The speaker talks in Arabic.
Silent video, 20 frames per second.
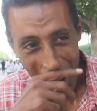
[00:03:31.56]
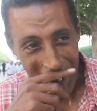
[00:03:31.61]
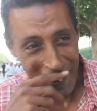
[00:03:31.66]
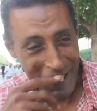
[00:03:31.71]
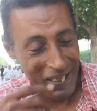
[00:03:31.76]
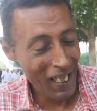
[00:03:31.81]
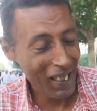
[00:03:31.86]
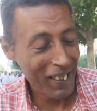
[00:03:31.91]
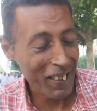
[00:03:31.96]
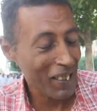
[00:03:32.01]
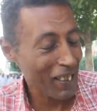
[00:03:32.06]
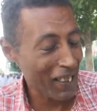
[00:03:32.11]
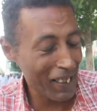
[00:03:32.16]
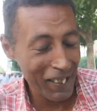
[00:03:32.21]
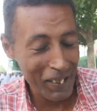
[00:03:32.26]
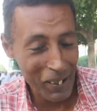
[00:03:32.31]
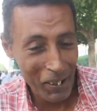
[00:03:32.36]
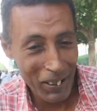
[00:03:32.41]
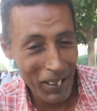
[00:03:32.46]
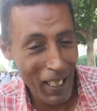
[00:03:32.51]
الشخص
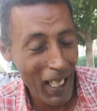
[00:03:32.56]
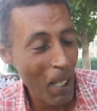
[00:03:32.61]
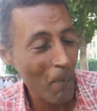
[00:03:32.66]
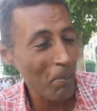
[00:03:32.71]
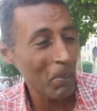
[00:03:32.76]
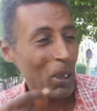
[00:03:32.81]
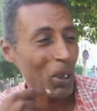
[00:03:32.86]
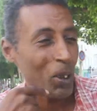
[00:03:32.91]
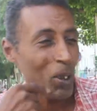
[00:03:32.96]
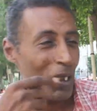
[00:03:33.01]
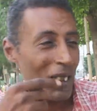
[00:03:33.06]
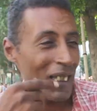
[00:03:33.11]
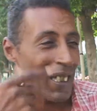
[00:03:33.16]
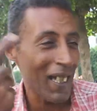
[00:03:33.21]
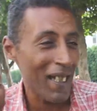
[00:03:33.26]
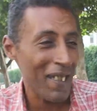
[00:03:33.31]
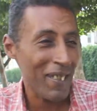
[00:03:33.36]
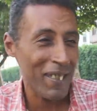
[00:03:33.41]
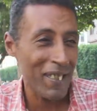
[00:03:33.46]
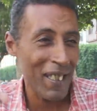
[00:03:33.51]
لا أملك
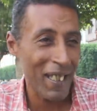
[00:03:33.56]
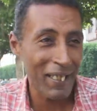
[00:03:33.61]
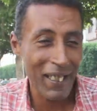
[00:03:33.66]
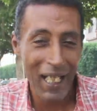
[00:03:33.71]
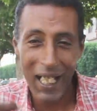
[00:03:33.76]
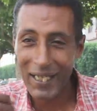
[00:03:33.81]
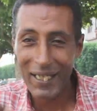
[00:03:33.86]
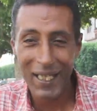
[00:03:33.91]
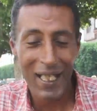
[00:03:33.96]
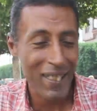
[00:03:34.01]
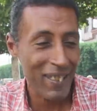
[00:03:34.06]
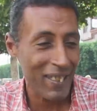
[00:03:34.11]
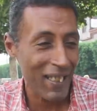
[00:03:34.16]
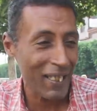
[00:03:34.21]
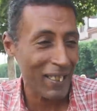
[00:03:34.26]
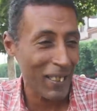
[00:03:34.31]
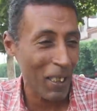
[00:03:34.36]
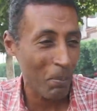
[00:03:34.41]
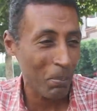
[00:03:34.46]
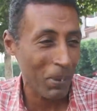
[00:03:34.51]
الا أسناني حتى
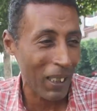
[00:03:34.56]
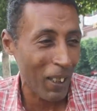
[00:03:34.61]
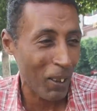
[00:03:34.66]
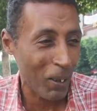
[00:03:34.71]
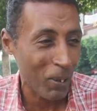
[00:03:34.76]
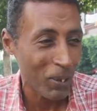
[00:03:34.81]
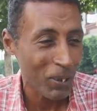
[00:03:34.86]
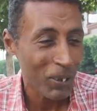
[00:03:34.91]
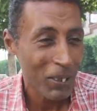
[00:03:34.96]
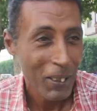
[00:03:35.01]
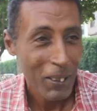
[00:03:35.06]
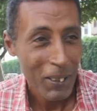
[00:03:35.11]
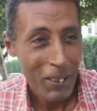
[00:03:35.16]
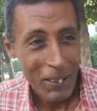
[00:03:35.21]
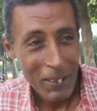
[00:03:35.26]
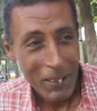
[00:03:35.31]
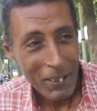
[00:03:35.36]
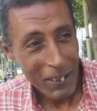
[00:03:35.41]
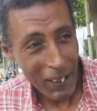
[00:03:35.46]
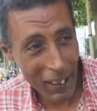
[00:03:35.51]
أسناني يمطاحوا
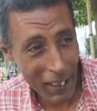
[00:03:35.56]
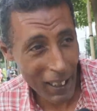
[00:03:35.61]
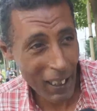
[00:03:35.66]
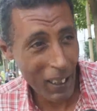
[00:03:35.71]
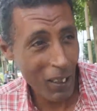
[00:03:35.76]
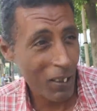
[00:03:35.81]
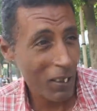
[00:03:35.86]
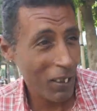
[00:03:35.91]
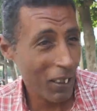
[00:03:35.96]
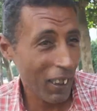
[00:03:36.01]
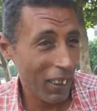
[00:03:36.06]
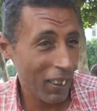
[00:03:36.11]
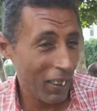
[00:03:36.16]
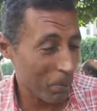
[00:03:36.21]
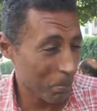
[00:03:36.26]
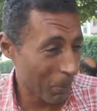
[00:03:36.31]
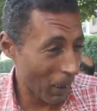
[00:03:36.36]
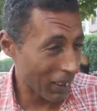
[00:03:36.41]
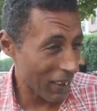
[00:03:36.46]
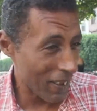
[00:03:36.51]
هي
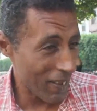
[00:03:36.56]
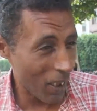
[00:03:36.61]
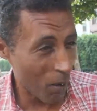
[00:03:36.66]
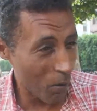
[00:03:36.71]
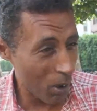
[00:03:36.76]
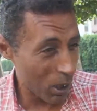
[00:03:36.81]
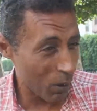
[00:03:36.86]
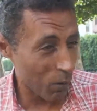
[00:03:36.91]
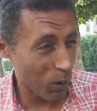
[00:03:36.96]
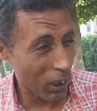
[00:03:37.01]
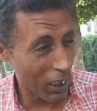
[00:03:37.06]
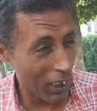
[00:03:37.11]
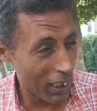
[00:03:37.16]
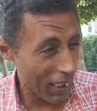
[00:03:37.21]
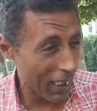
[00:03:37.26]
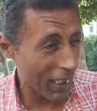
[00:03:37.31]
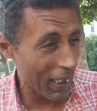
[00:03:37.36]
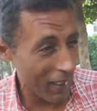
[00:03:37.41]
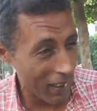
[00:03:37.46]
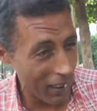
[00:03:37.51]
بتاع تزوج
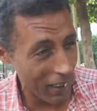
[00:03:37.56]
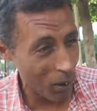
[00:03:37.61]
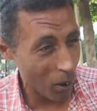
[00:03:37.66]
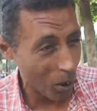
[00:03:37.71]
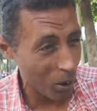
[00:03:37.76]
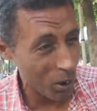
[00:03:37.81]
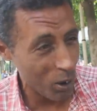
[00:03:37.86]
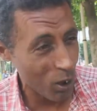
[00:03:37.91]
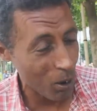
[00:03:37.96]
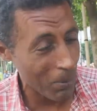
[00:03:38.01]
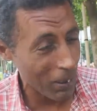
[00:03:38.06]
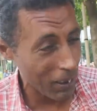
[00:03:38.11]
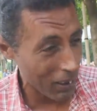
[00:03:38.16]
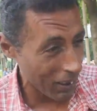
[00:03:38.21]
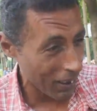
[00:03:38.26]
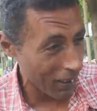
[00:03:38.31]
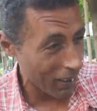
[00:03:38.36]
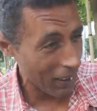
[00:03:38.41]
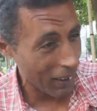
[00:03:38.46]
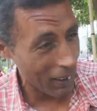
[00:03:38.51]
الفقراء هذيك يغنيكم
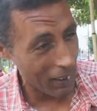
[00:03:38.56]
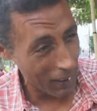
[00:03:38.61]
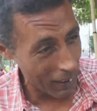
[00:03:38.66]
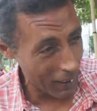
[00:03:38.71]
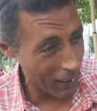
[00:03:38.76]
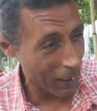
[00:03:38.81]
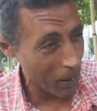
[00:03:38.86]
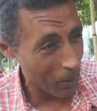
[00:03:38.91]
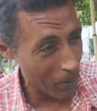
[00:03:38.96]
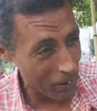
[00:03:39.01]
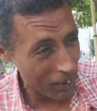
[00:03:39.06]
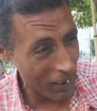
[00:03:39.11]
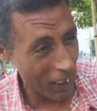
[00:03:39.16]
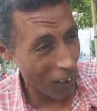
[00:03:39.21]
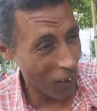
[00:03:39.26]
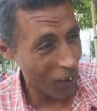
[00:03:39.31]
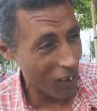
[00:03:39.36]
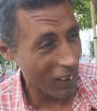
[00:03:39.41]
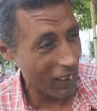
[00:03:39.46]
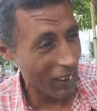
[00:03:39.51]
الله هذيك لا
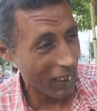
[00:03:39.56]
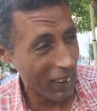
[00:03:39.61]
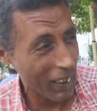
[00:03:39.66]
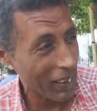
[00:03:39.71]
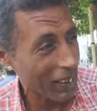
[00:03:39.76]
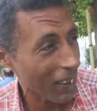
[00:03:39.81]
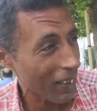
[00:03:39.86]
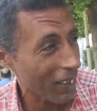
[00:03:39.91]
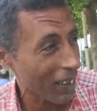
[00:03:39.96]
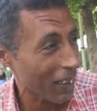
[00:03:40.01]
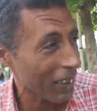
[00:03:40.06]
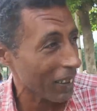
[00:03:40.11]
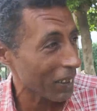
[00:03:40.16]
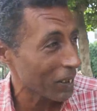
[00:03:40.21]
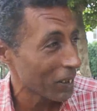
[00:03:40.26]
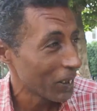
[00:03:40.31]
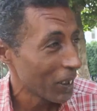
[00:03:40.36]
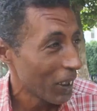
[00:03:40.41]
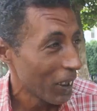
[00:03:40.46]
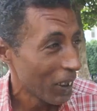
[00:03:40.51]
النحال حكاية
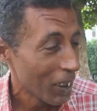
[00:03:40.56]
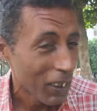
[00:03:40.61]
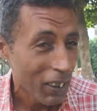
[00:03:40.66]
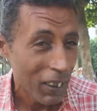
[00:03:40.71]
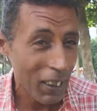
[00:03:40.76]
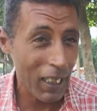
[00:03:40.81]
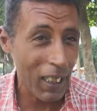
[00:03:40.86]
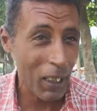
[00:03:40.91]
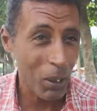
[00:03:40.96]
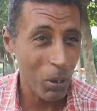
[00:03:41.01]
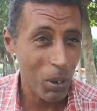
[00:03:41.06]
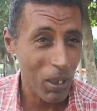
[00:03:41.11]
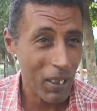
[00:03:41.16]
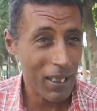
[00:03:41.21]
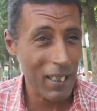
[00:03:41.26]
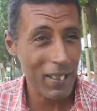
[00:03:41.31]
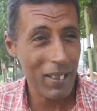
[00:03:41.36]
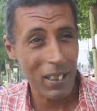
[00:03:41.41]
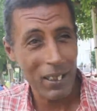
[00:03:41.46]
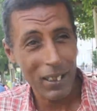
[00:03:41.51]
هذيك اه
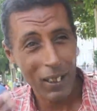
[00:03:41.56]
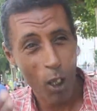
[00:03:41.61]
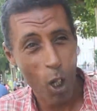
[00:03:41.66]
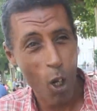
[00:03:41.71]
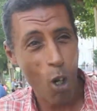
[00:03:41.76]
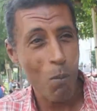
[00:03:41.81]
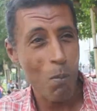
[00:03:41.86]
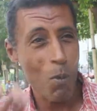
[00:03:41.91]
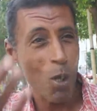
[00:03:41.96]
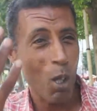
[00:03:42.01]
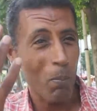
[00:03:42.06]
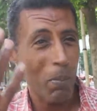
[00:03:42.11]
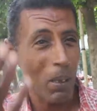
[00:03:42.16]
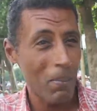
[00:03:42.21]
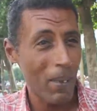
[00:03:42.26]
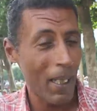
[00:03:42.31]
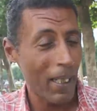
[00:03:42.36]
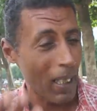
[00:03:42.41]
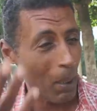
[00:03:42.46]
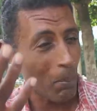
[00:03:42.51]
والرجل يقوموه
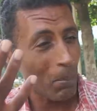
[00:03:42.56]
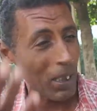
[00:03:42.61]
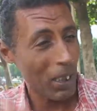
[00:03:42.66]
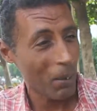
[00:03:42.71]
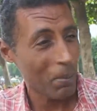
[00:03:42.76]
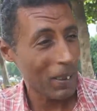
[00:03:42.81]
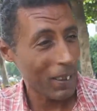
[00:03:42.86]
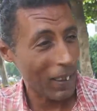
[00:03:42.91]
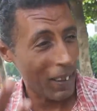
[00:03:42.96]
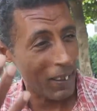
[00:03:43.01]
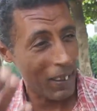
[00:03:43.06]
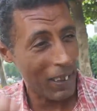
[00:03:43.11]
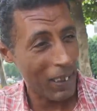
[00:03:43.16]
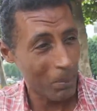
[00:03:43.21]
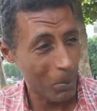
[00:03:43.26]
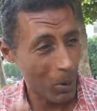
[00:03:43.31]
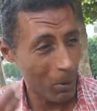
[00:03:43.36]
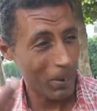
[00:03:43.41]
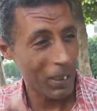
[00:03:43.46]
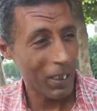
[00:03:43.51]
بما يملك من
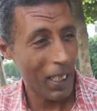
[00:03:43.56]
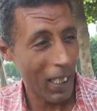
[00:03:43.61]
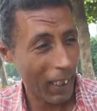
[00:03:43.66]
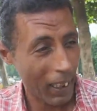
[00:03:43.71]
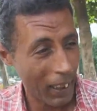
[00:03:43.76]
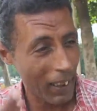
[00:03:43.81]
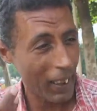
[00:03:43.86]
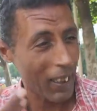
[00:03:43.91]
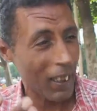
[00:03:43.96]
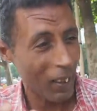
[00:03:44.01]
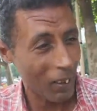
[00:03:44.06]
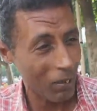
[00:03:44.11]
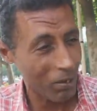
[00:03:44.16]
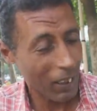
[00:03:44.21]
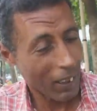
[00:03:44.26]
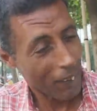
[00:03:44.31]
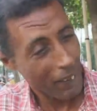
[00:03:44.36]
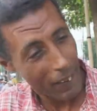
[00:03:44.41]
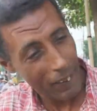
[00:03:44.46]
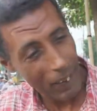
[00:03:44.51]
علم ومن اخلاق
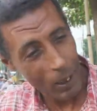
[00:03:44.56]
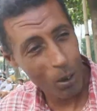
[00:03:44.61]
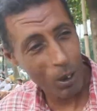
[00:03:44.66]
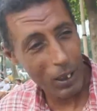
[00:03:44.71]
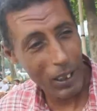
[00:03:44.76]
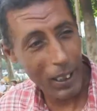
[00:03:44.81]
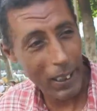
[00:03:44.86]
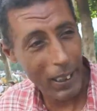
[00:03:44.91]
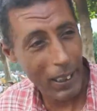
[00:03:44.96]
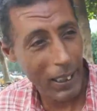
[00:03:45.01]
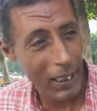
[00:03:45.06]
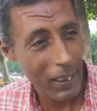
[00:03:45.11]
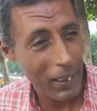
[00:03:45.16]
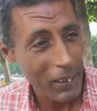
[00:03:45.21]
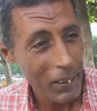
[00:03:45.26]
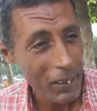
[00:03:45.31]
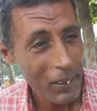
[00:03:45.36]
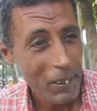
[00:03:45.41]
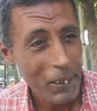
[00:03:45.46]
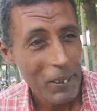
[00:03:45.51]
وكذا هذه كلها لا
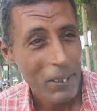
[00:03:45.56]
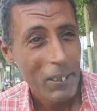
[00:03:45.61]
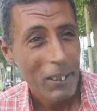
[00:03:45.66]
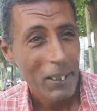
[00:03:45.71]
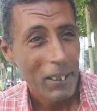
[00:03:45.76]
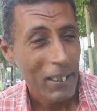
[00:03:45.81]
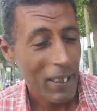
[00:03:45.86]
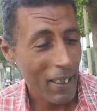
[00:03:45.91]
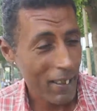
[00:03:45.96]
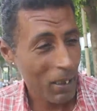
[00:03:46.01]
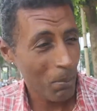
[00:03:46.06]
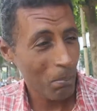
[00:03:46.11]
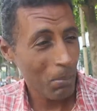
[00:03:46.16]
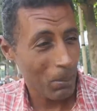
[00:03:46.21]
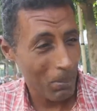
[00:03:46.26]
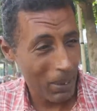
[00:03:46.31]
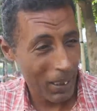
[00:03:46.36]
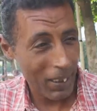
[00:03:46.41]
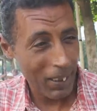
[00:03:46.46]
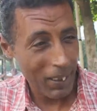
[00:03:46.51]
يلزم
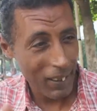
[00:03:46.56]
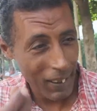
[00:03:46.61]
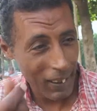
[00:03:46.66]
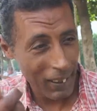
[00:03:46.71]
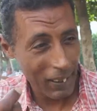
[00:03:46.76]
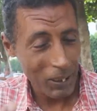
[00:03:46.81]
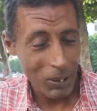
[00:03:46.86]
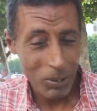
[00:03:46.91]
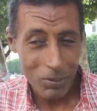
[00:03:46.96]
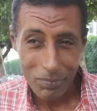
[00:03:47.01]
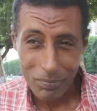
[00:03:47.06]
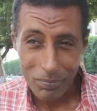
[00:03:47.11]
بما آه